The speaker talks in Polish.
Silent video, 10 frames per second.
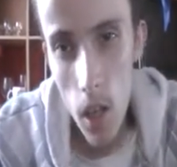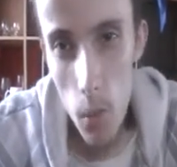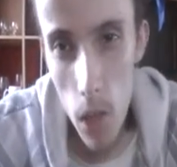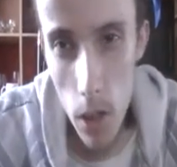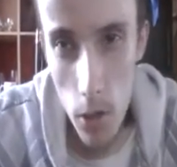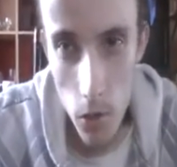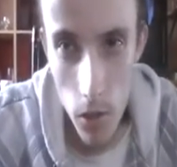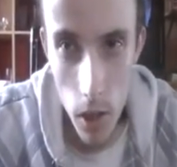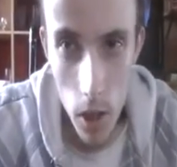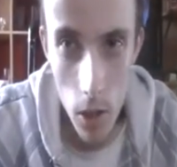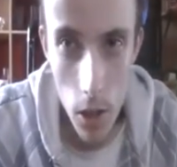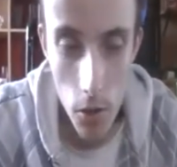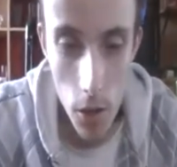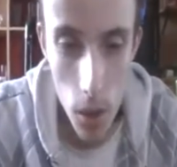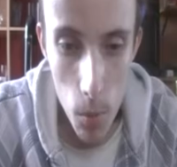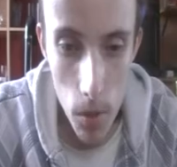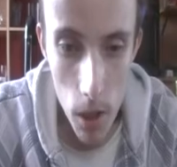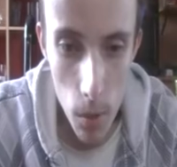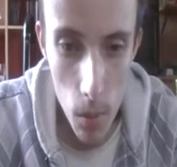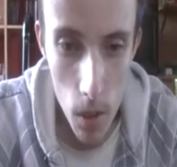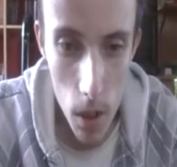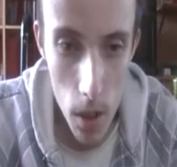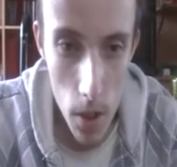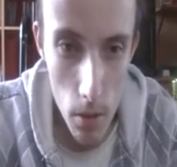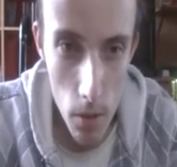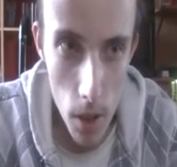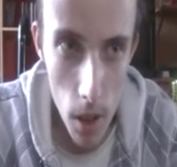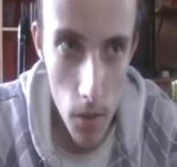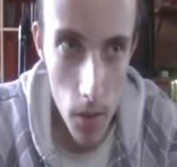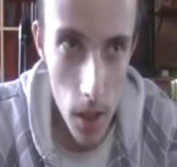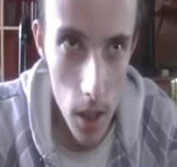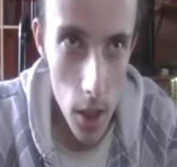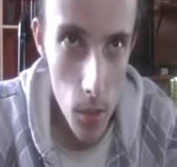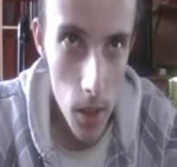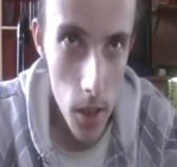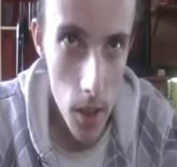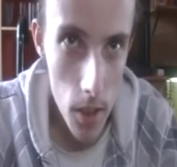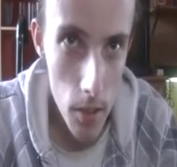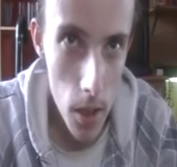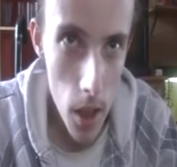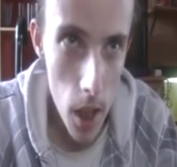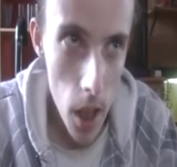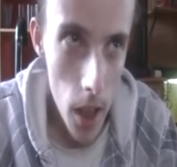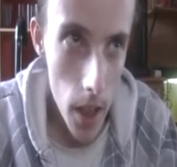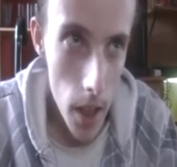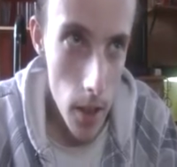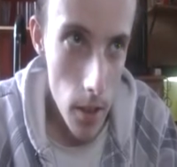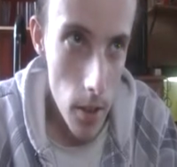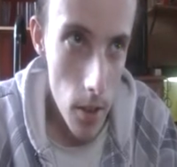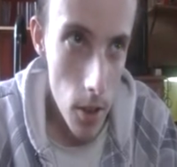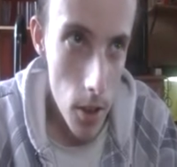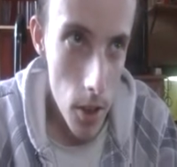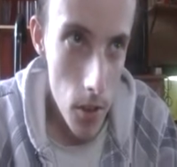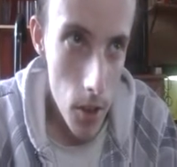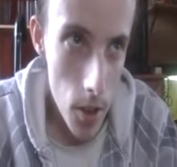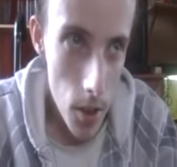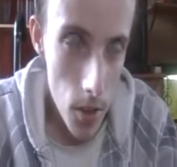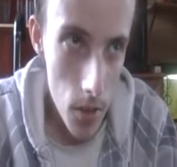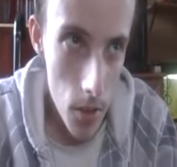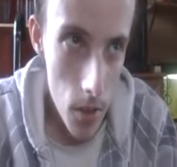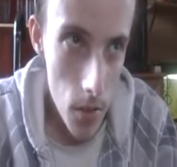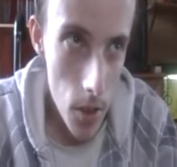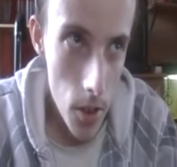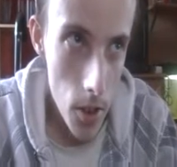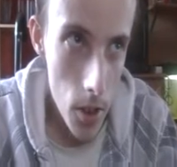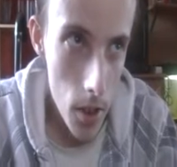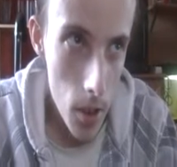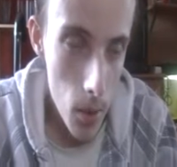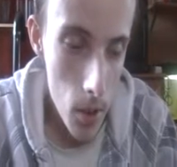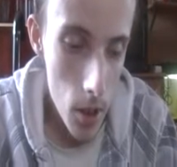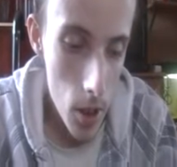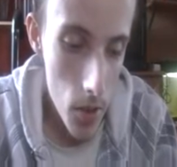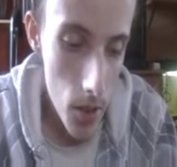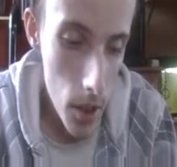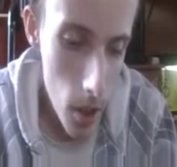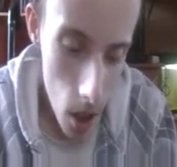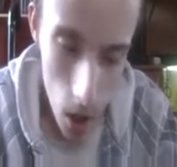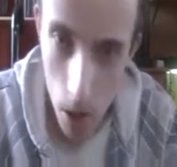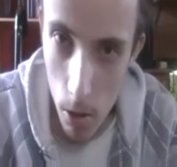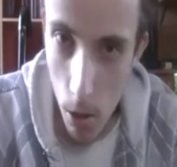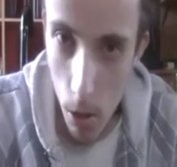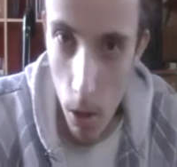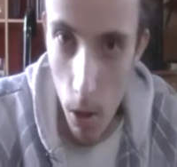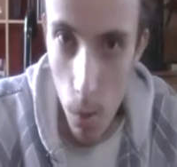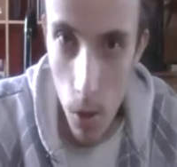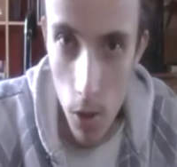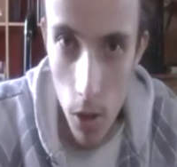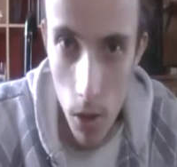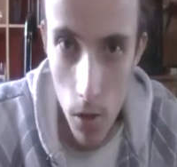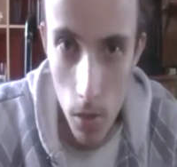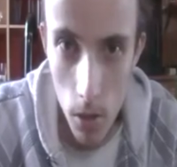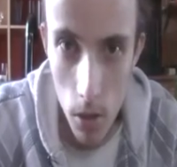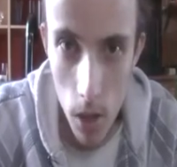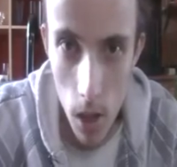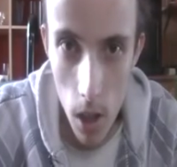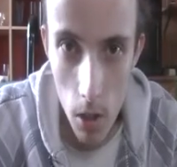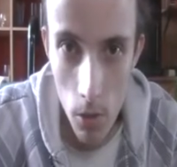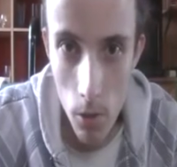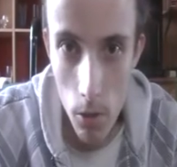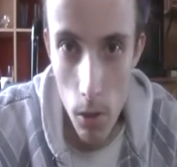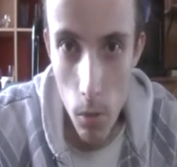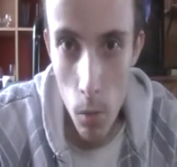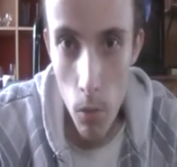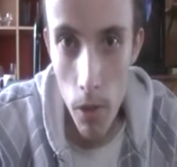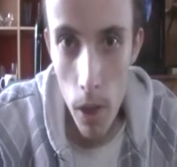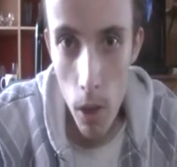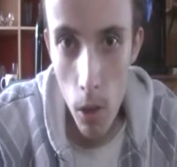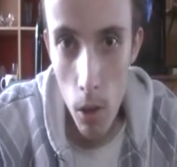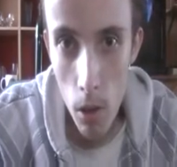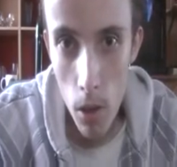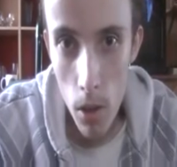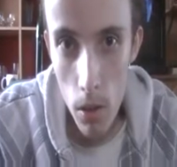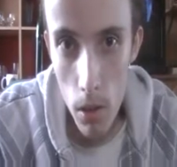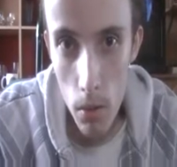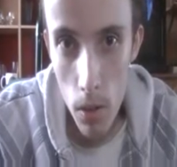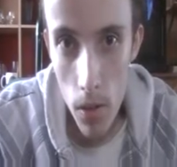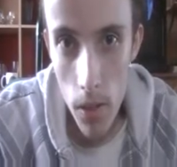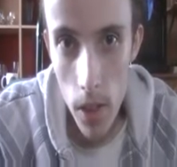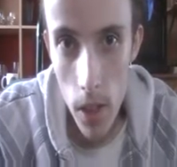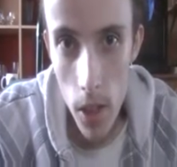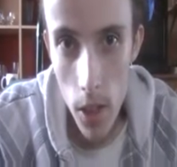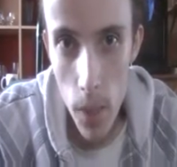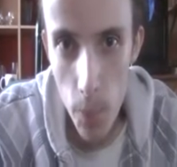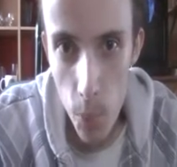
Bo jak już e, wcześniej powiedziałem, e, słowa w internecie mnie nie interesuje. Jeśli coś chcecie wiedzieć wiedzieć na ten temat y, więcej, to obejrzyjcie vloga, w którym mówię o sławie w internecie.